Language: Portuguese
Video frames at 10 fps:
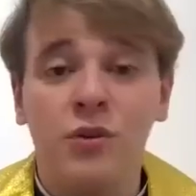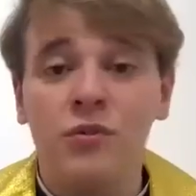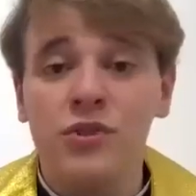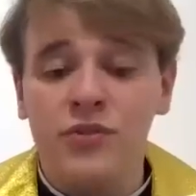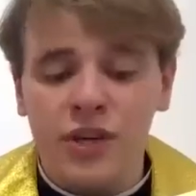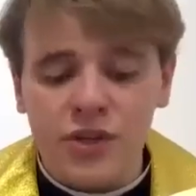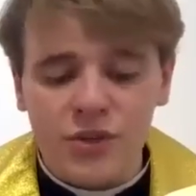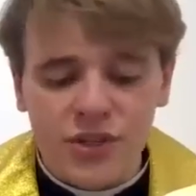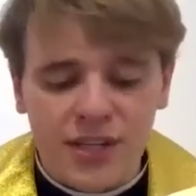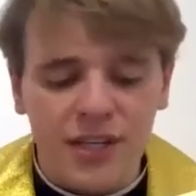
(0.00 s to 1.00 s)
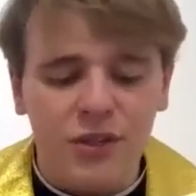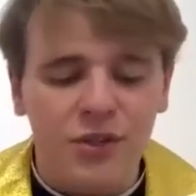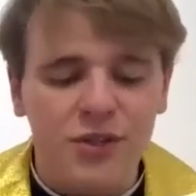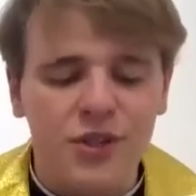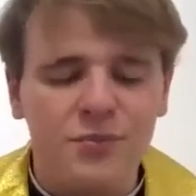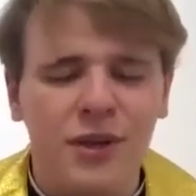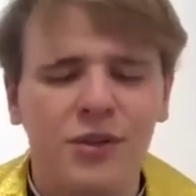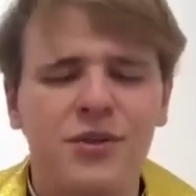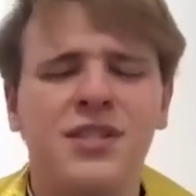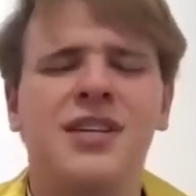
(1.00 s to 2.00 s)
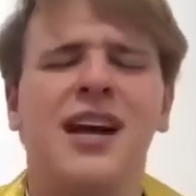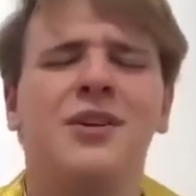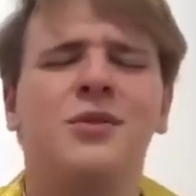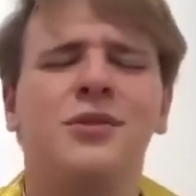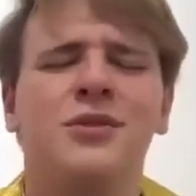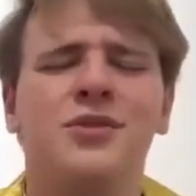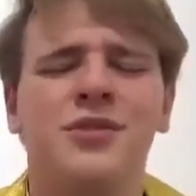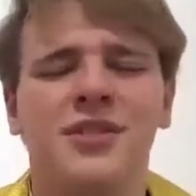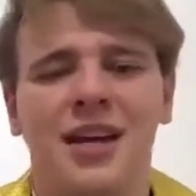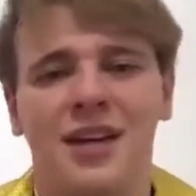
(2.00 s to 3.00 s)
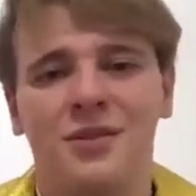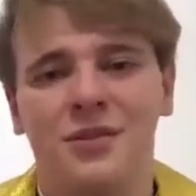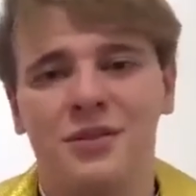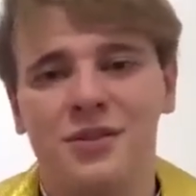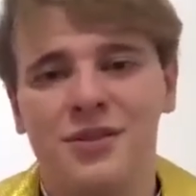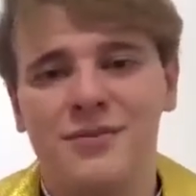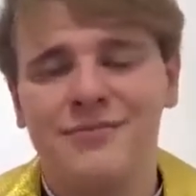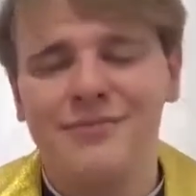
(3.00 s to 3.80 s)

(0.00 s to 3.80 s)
com os vossos santos pelos séculos dos séculos.